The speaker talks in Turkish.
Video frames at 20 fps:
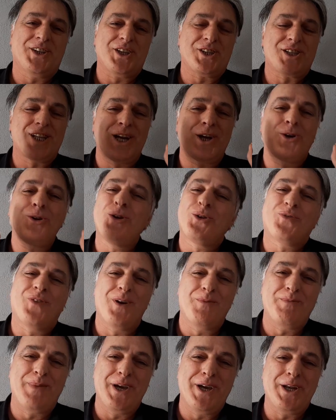Arkadaşlar
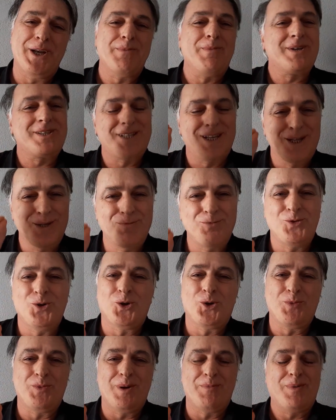lütfen beğene basalım,
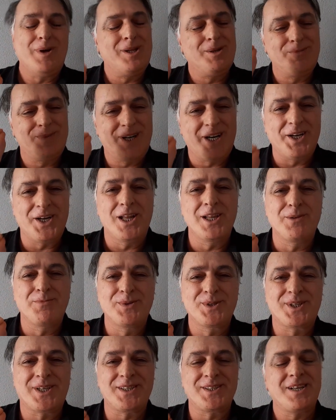yorum yapalım.
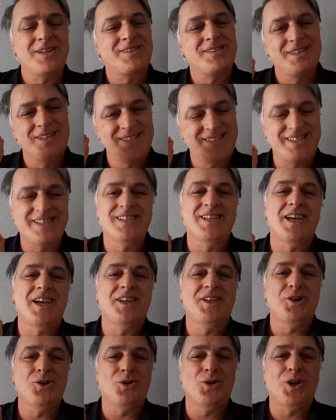Kanalımız kazansın,
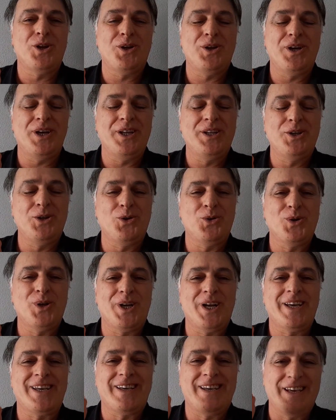size hediye,
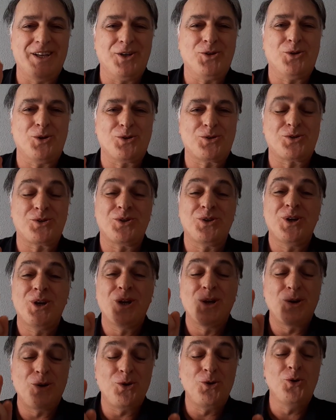olarak geri dönsün.
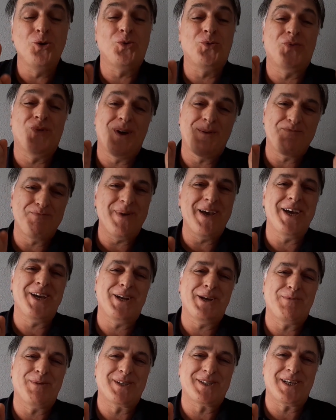Lütfen
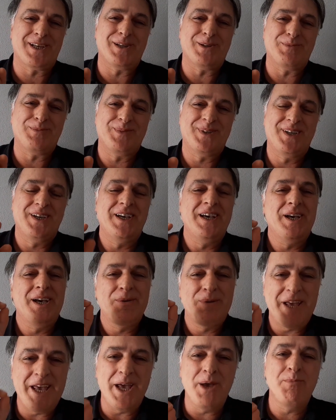beğene basalım.
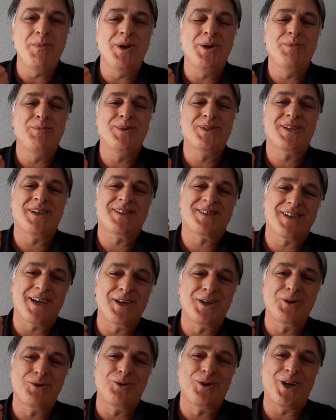Emeğimize
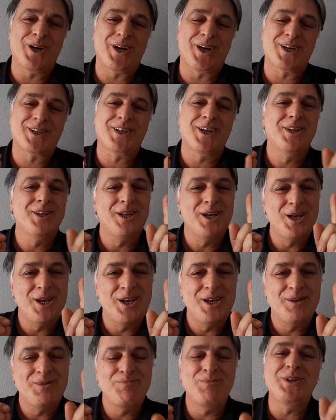saygı duyaraktan
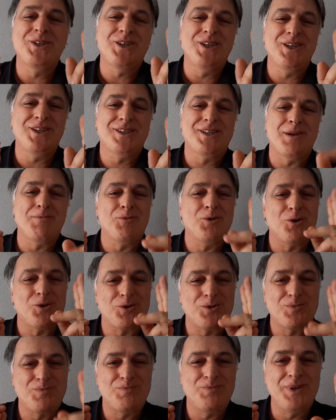bir şey
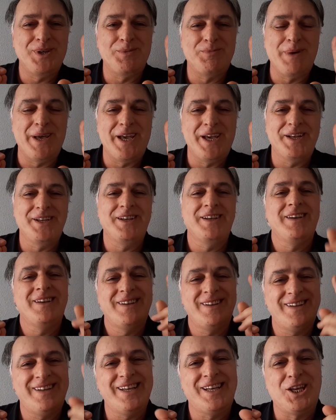istemiyoruz. Bir beğeni,
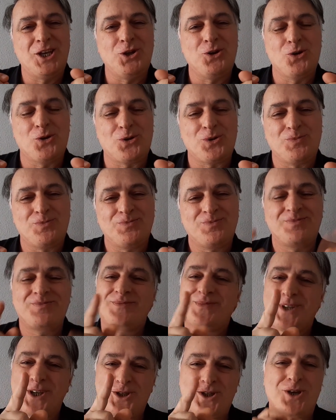iki yorum.
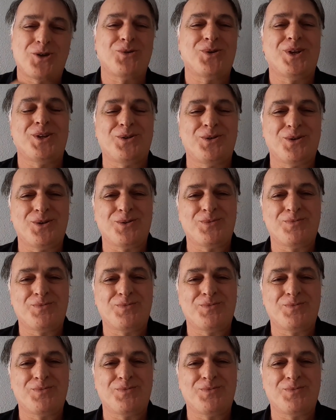Teşekkür ediyorum.